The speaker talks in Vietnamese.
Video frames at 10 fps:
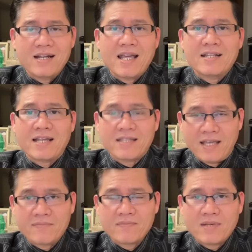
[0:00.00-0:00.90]
là rẻ
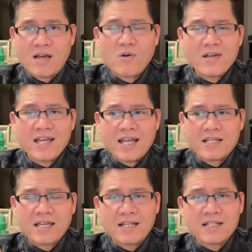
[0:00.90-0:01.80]
tiền à, có nghĩa là
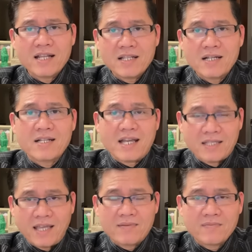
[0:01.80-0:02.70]
kiện dân sự thì rẻ
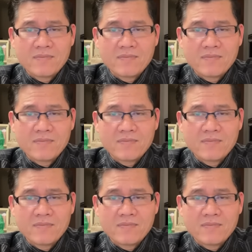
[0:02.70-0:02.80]
tiền